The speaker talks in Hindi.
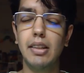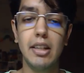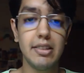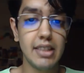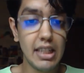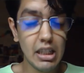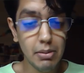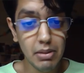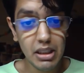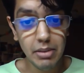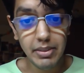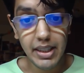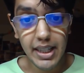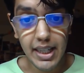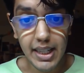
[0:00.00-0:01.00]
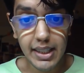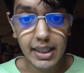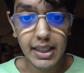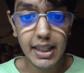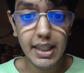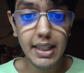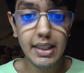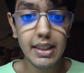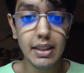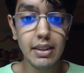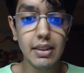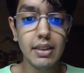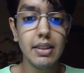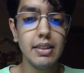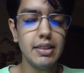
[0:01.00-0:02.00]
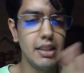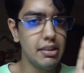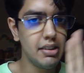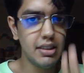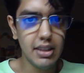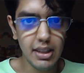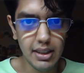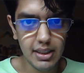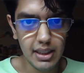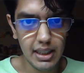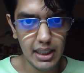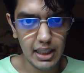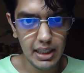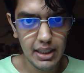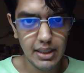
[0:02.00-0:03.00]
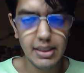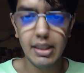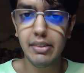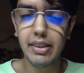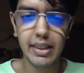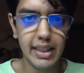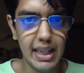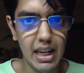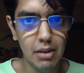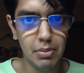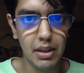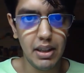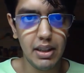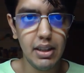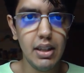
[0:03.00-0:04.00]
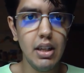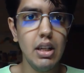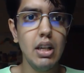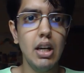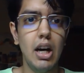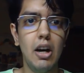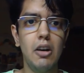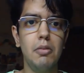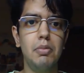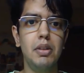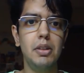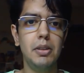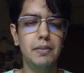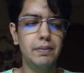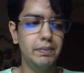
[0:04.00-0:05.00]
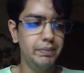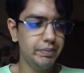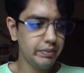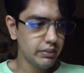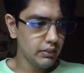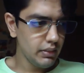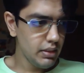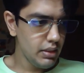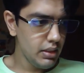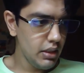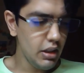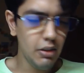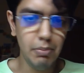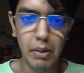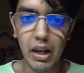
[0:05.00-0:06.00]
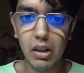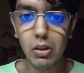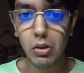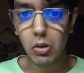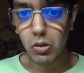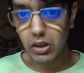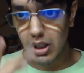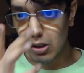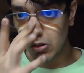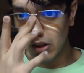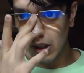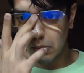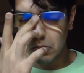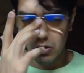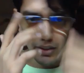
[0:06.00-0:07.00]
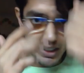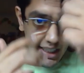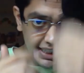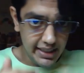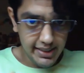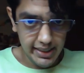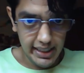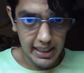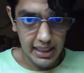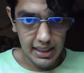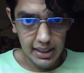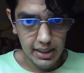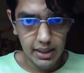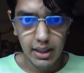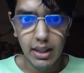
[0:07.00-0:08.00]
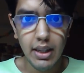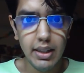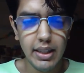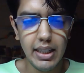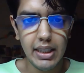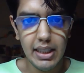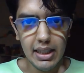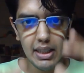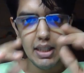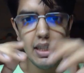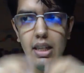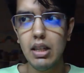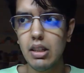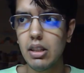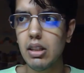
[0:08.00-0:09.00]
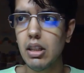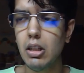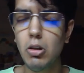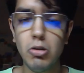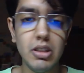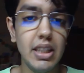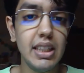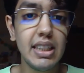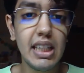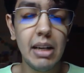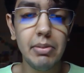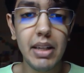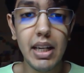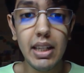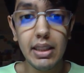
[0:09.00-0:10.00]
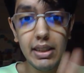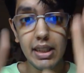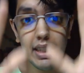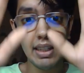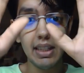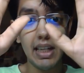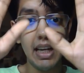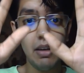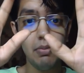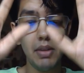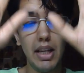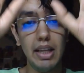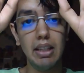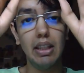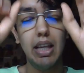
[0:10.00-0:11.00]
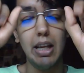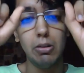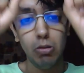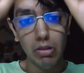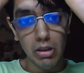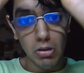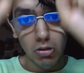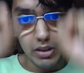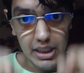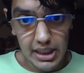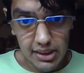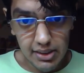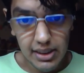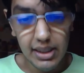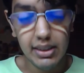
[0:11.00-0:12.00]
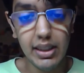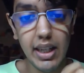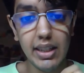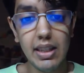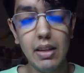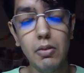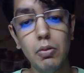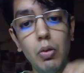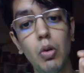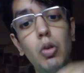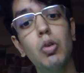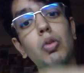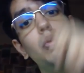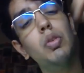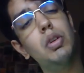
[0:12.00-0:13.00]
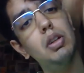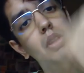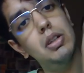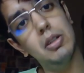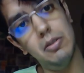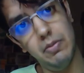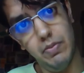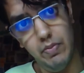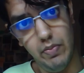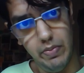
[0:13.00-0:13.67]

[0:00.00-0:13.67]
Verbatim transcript: नशल का मतलब ये है कि जैसे टर्टल है जैसे क्रैब है अब मान लो कि कोई आपको खींच रहा है ठीक है यूजली क्रैब क्या करते हैं क्रैब एक दूसरे को खींचते हैं ताकि वो um,